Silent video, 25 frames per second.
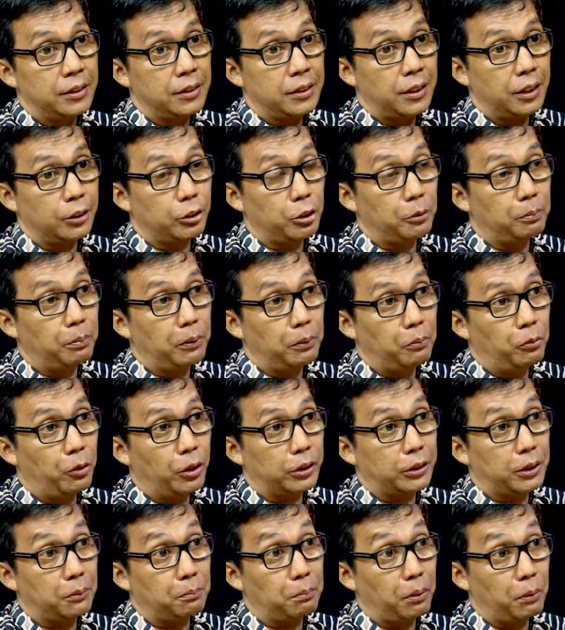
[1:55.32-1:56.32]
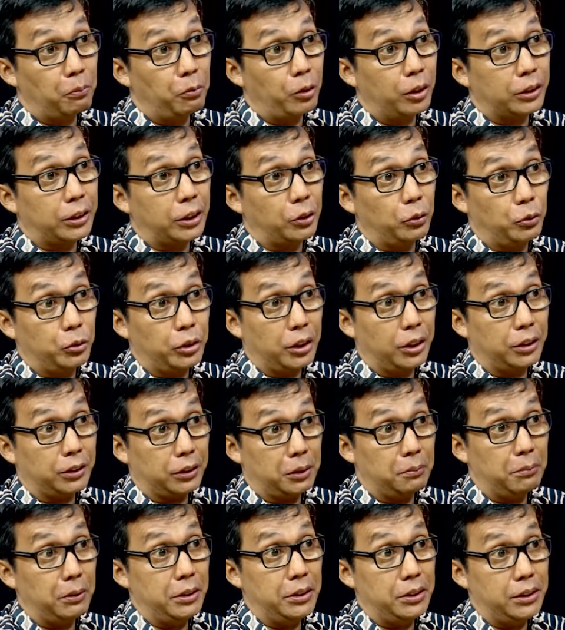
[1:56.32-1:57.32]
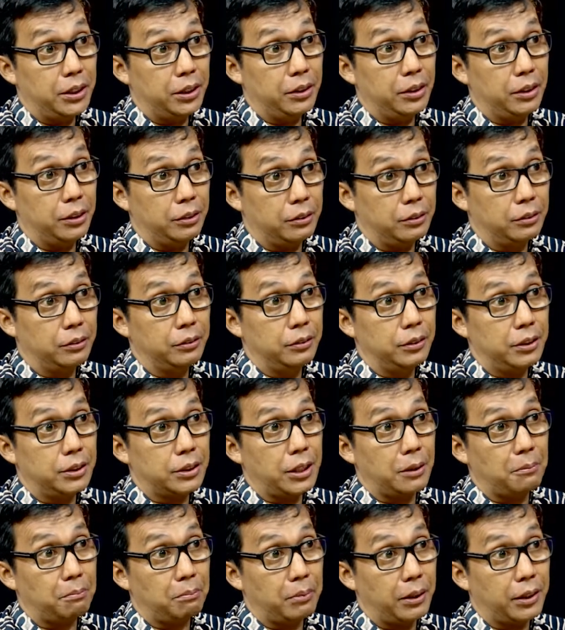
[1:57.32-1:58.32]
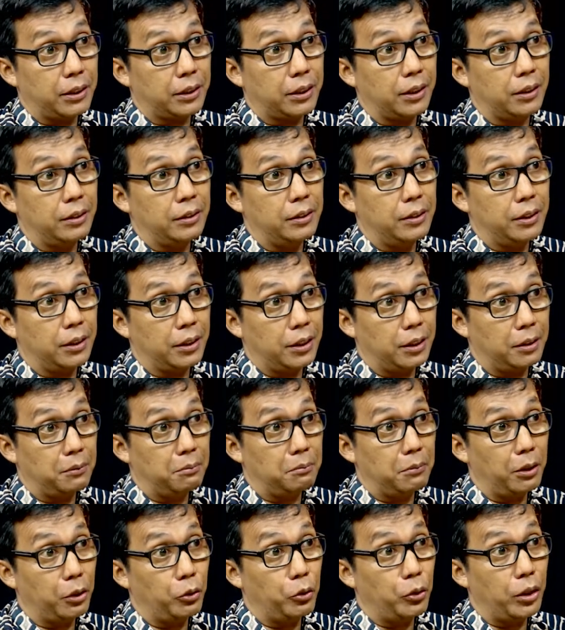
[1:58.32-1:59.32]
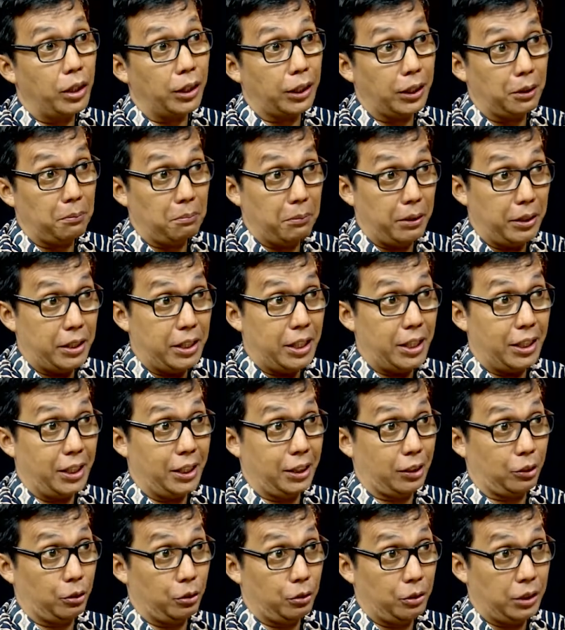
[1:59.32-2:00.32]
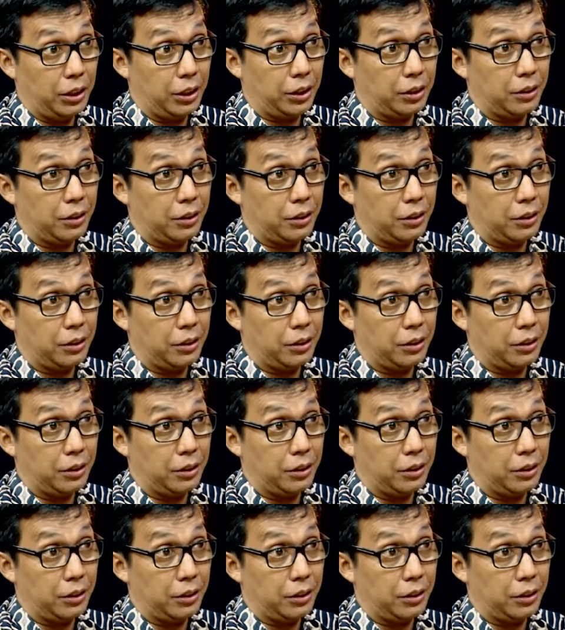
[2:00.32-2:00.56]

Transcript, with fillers: atau perbuatan-perbuatan ujaran kebencian itu disampaikan dengan menggunakan media elektronik.